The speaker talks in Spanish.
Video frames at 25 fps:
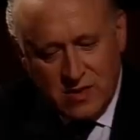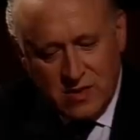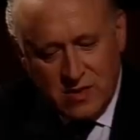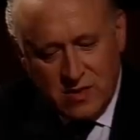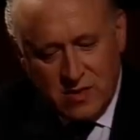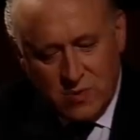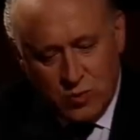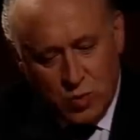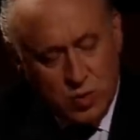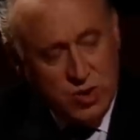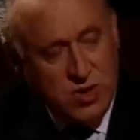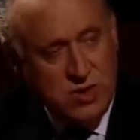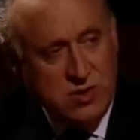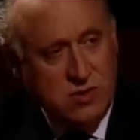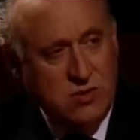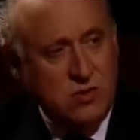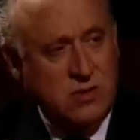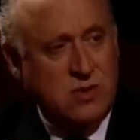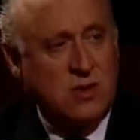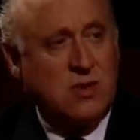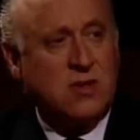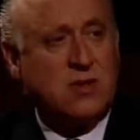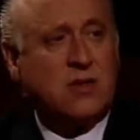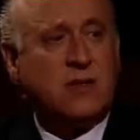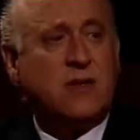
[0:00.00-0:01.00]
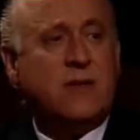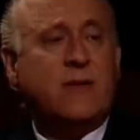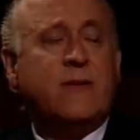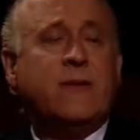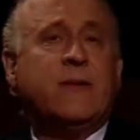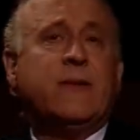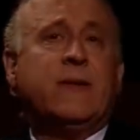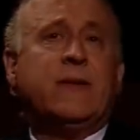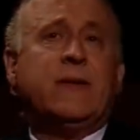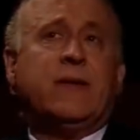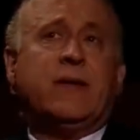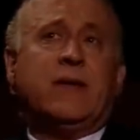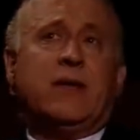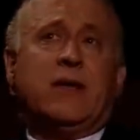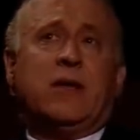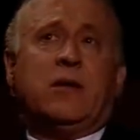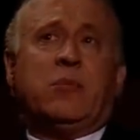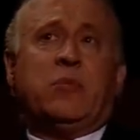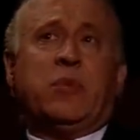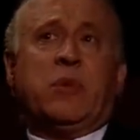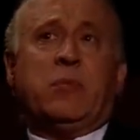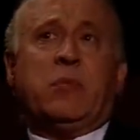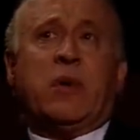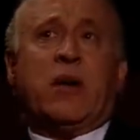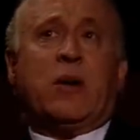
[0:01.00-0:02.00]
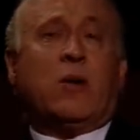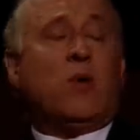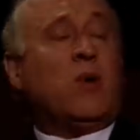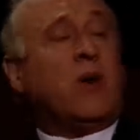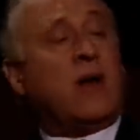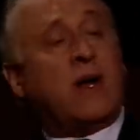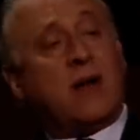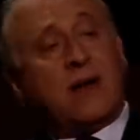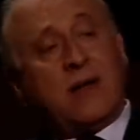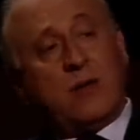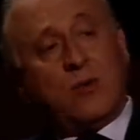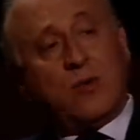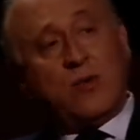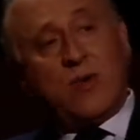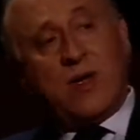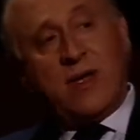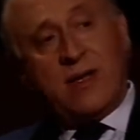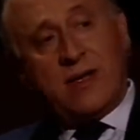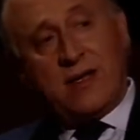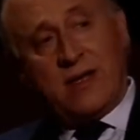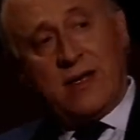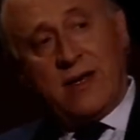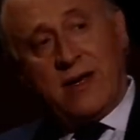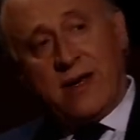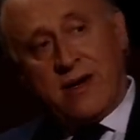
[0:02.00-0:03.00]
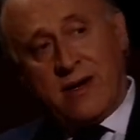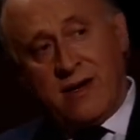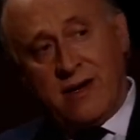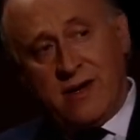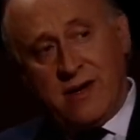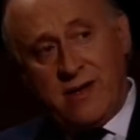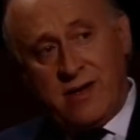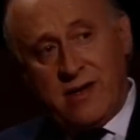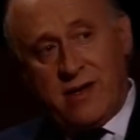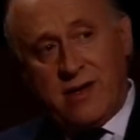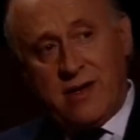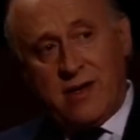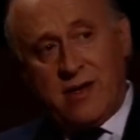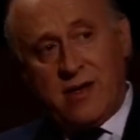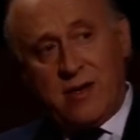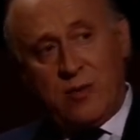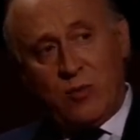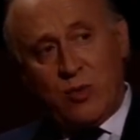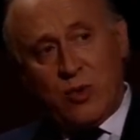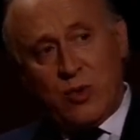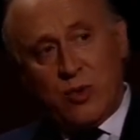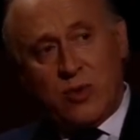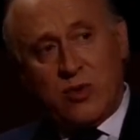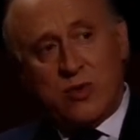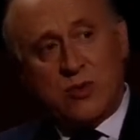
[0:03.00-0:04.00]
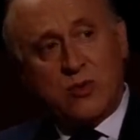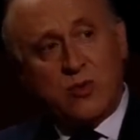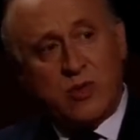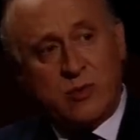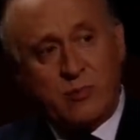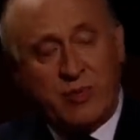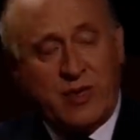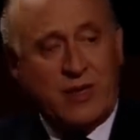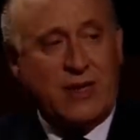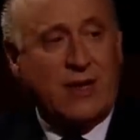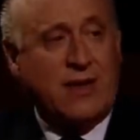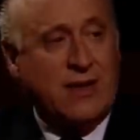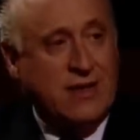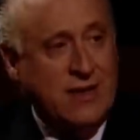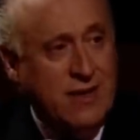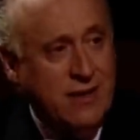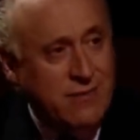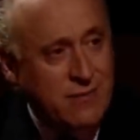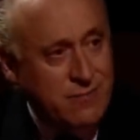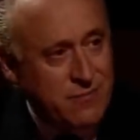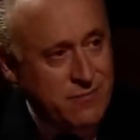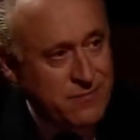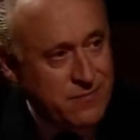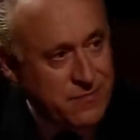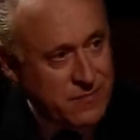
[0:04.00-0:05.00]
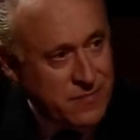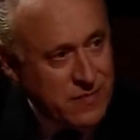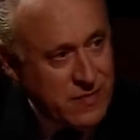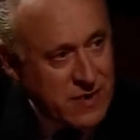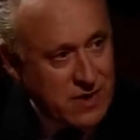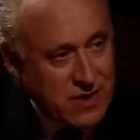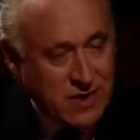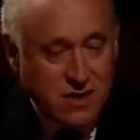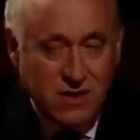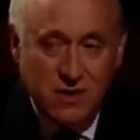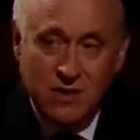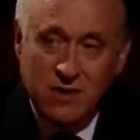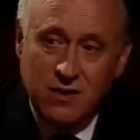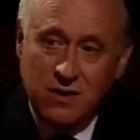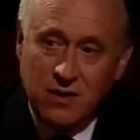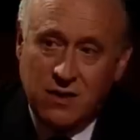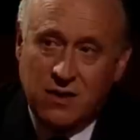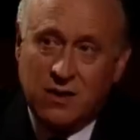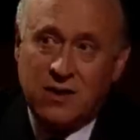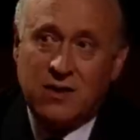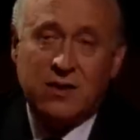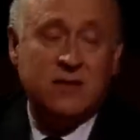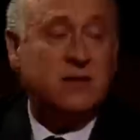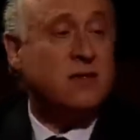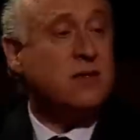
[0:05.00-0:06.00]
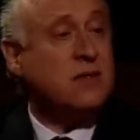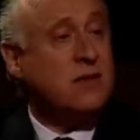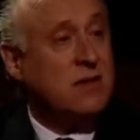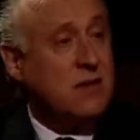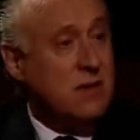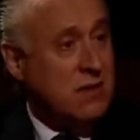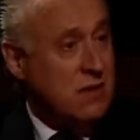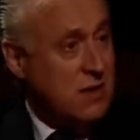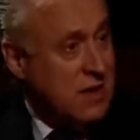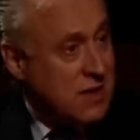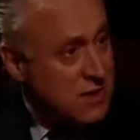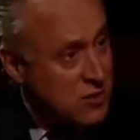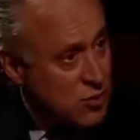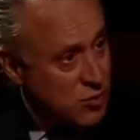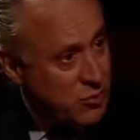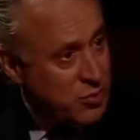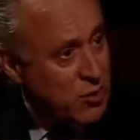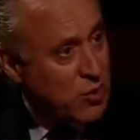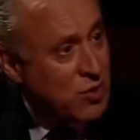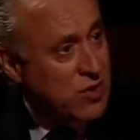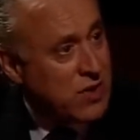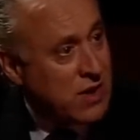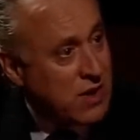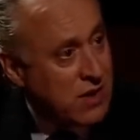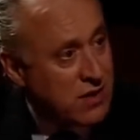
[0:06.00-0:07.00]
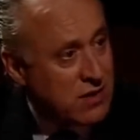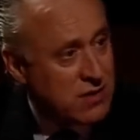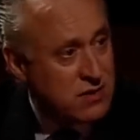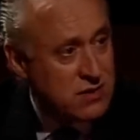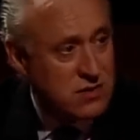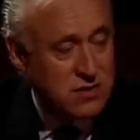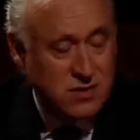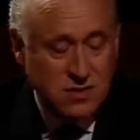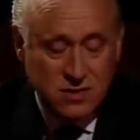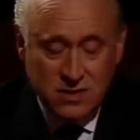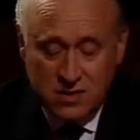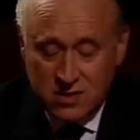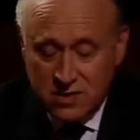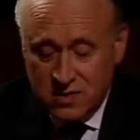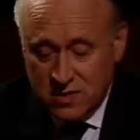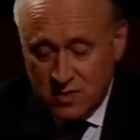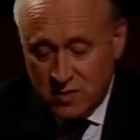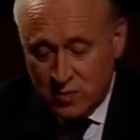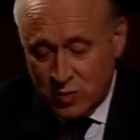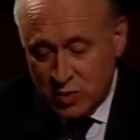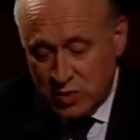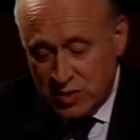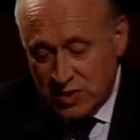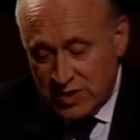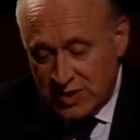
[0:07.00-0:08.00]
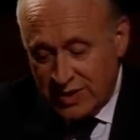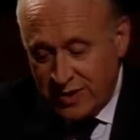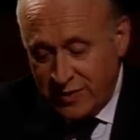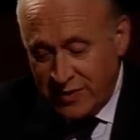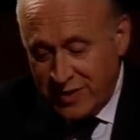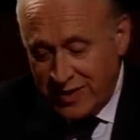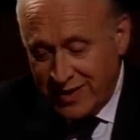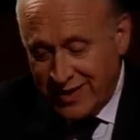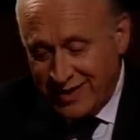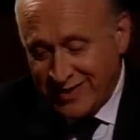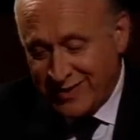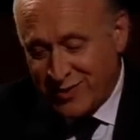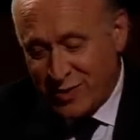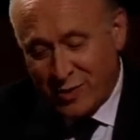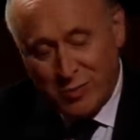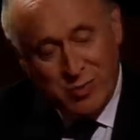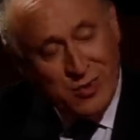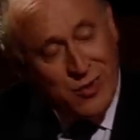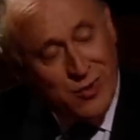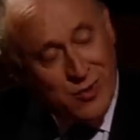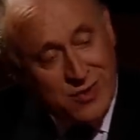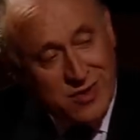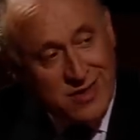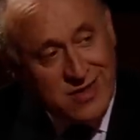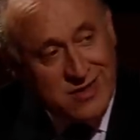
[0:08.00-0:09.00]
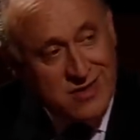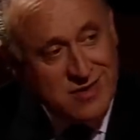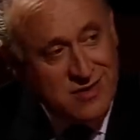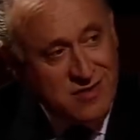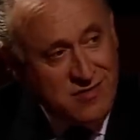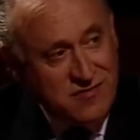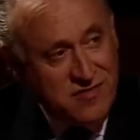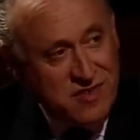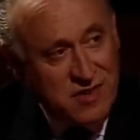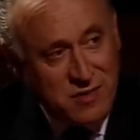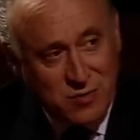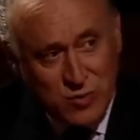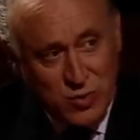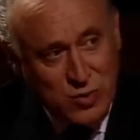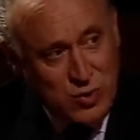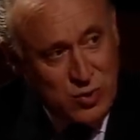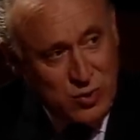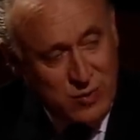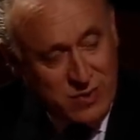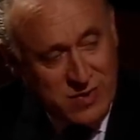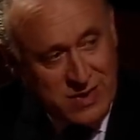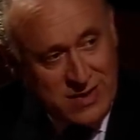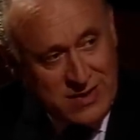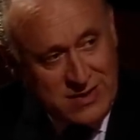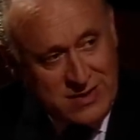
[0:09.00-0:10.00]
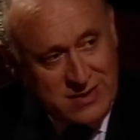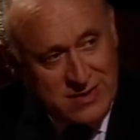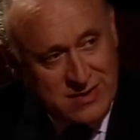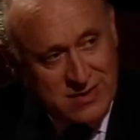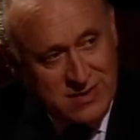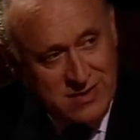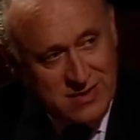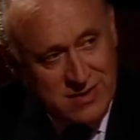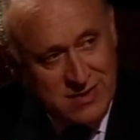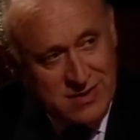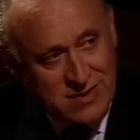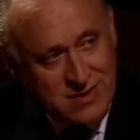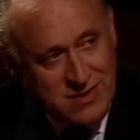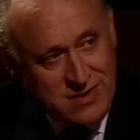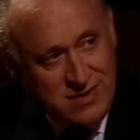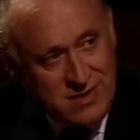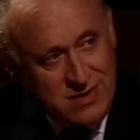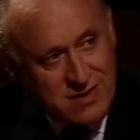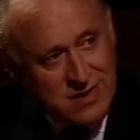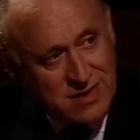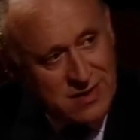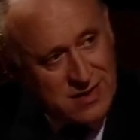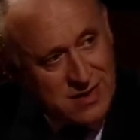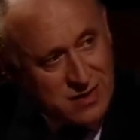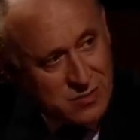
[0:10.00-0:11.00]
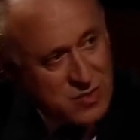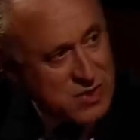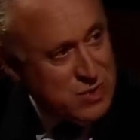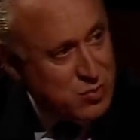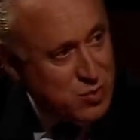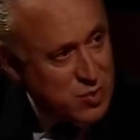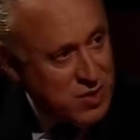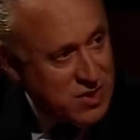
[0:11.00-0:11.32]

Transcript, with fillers: Muchas cosas. En primer lugar, a cada uno hay que dejarle en el mundo de su especialidad, que es la antropología. Como usted sabe, la antropología se refiere mucho más a temas muy